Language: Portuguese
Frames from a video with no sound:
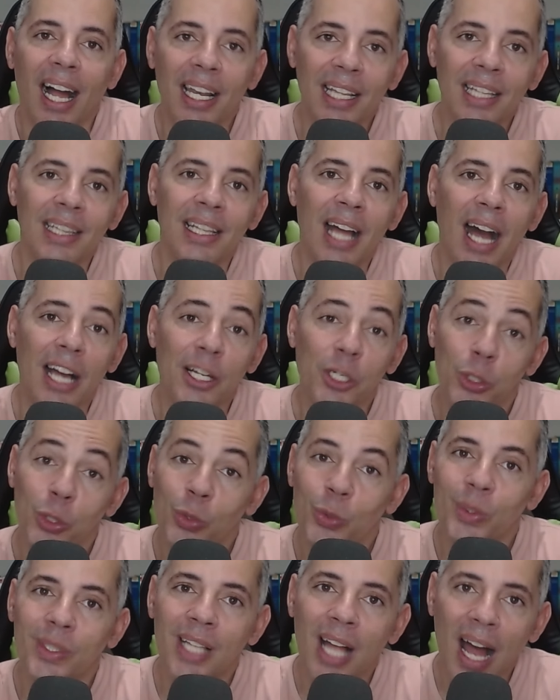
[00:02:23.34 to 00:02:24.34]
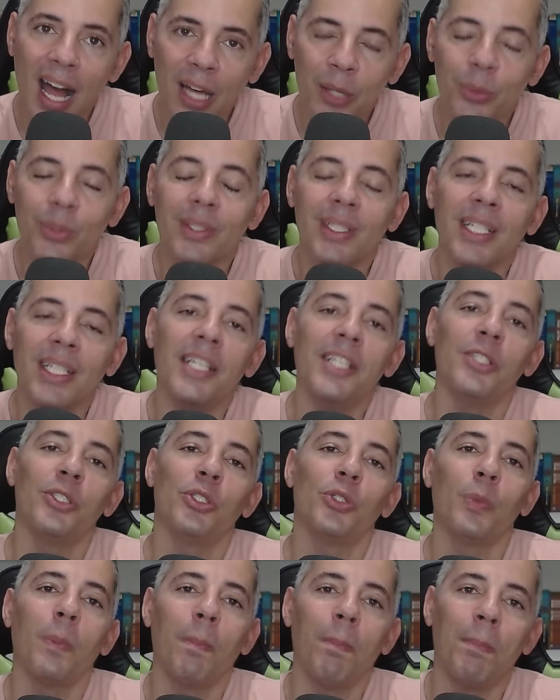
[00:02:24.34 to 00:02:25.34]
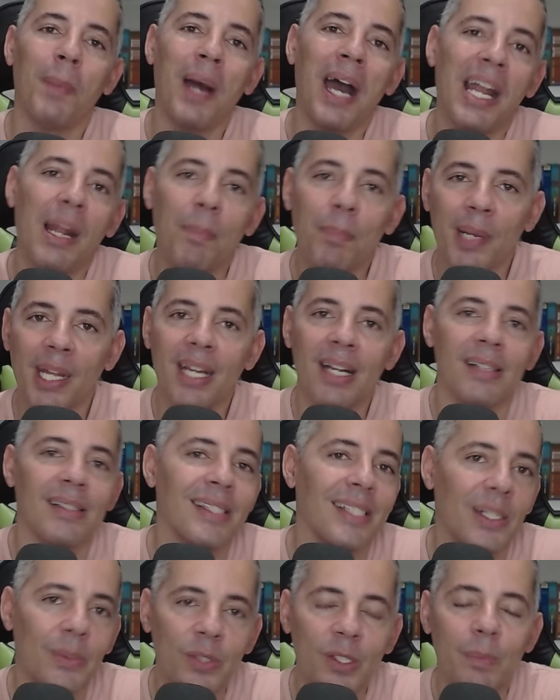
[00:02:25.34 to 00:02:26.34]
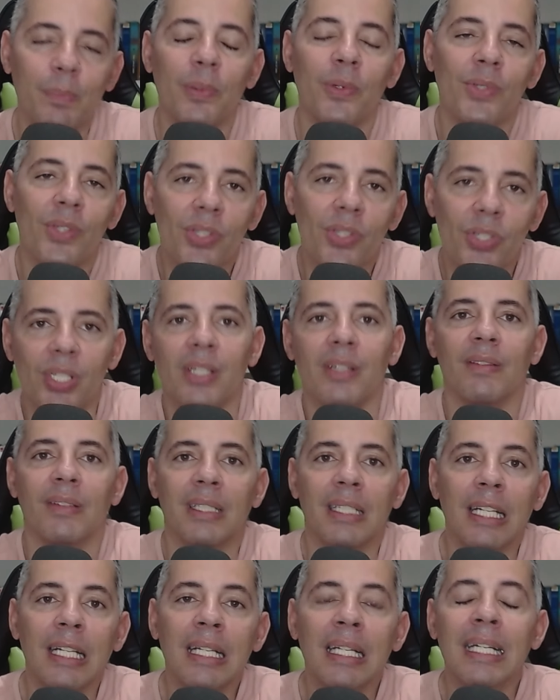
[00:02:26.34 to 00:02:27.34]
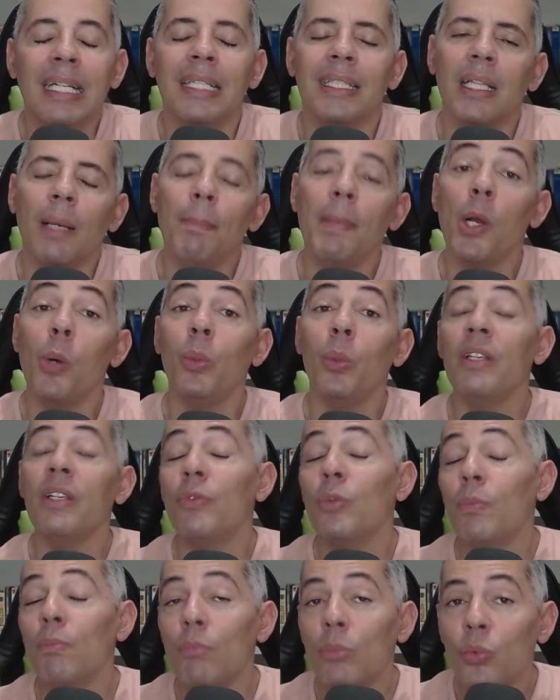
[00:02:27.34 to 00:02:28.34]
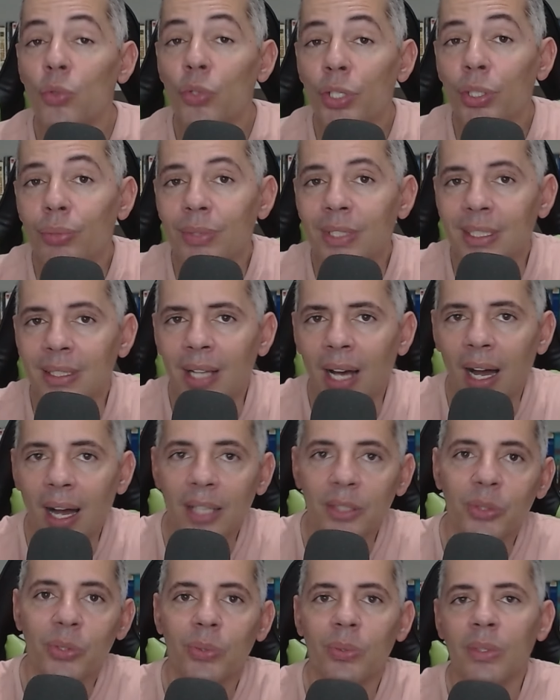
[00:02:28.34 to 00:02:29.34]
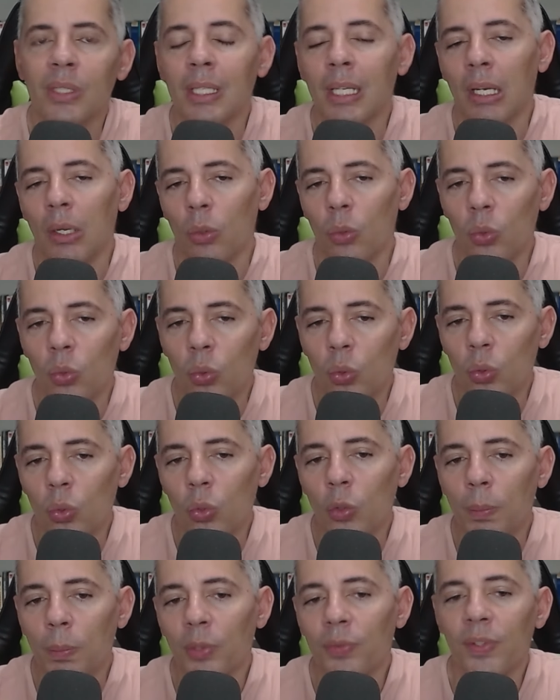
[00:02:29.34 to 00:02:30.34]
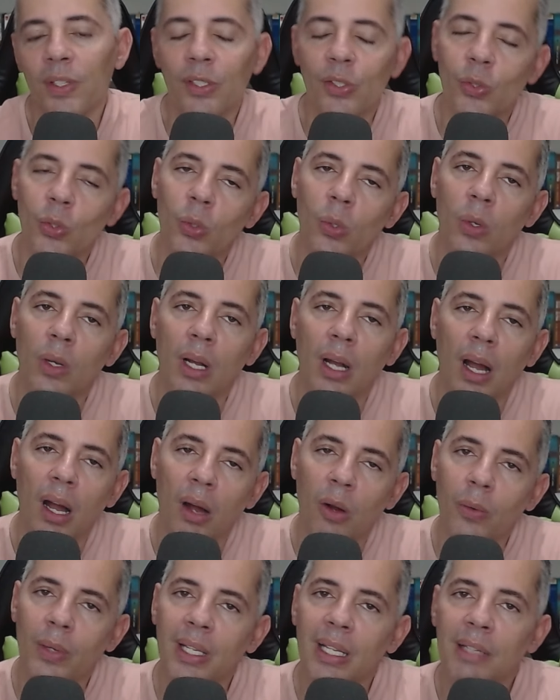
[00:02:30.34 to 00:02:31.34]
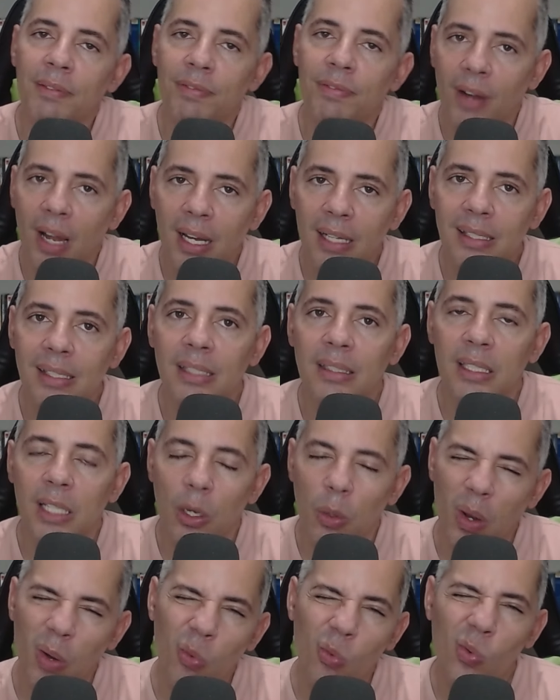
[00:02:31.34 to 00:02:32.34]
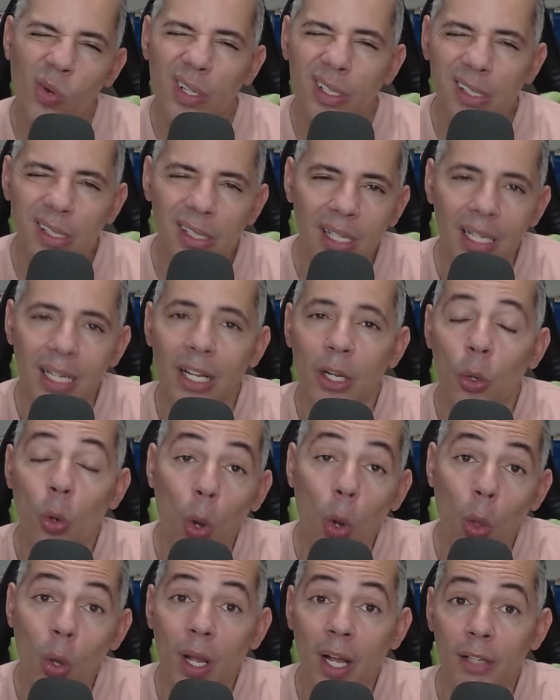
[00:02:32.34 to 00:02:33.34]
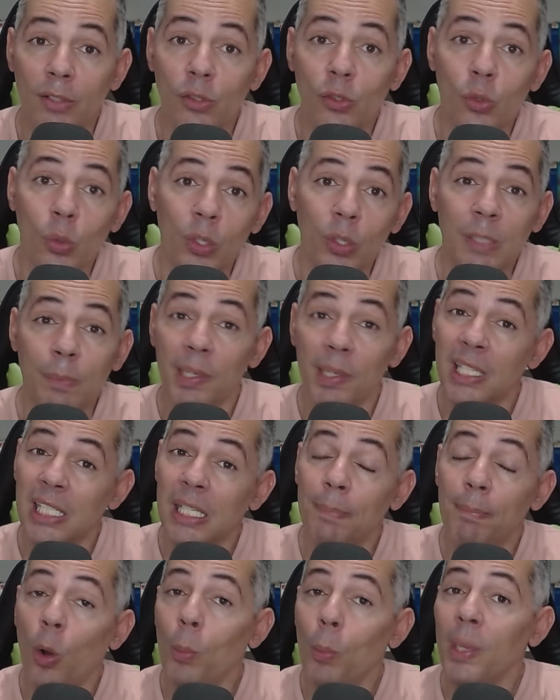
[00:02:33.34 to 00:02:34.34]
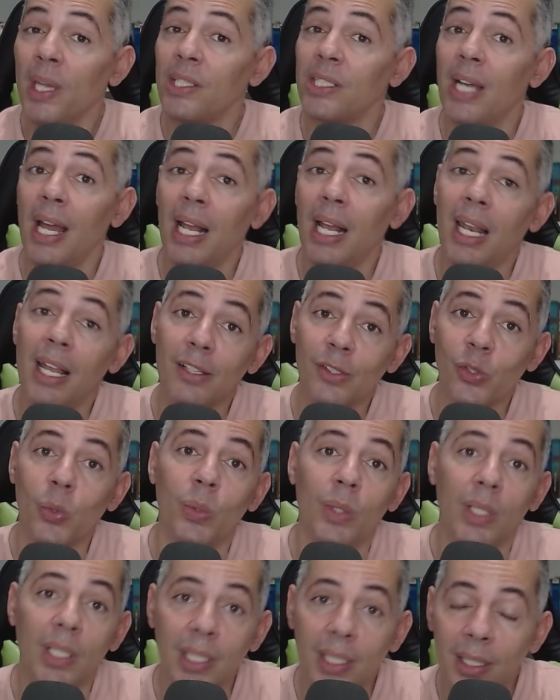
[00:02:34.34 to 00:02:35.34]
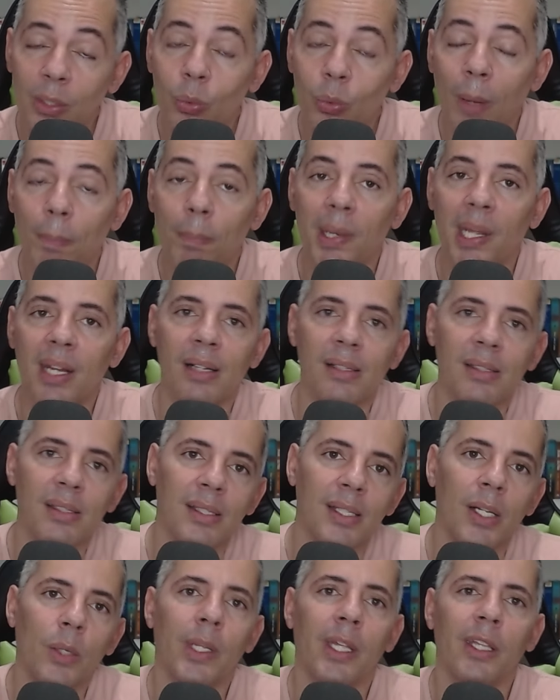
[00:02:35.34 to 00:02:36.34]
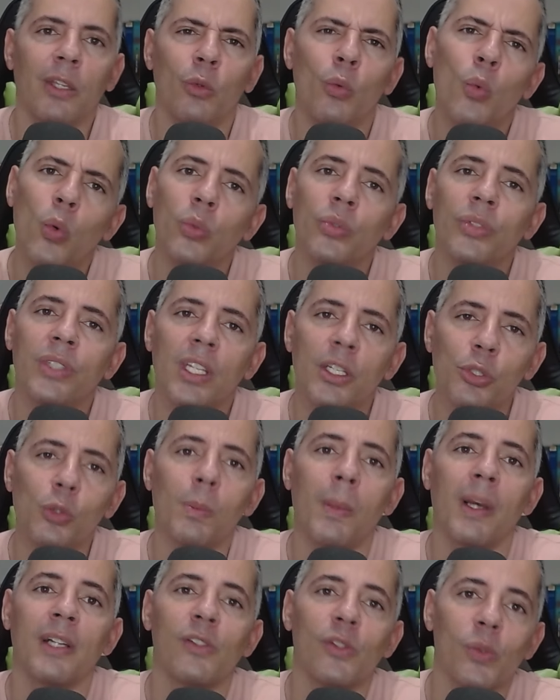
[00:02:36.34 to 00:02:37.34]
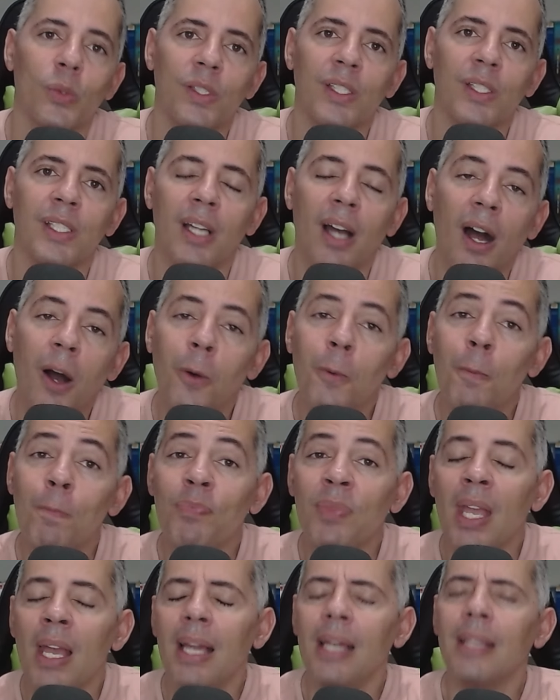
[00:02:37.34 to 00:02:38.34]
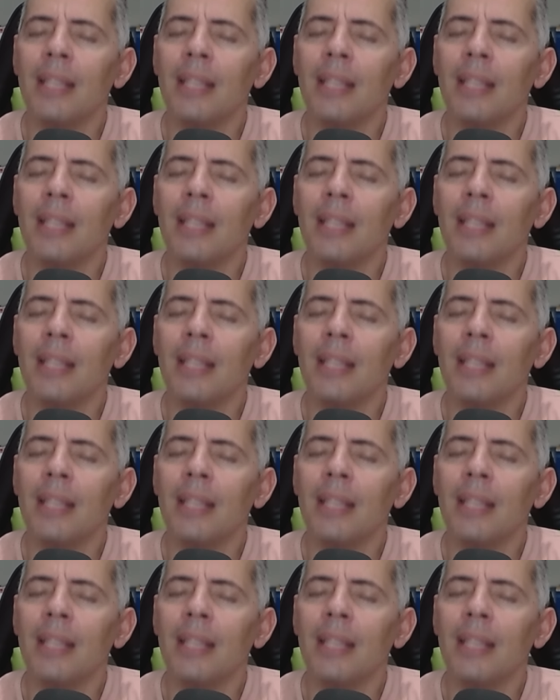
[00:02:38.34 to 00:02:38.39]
a lidar, a estudar o texto para a pregação expositiva. Né? Também é um livro muito didático. O, o professor Karl ele faz, então, algumas colocações, principalmente relacionando a pregação né, num contexto mais social,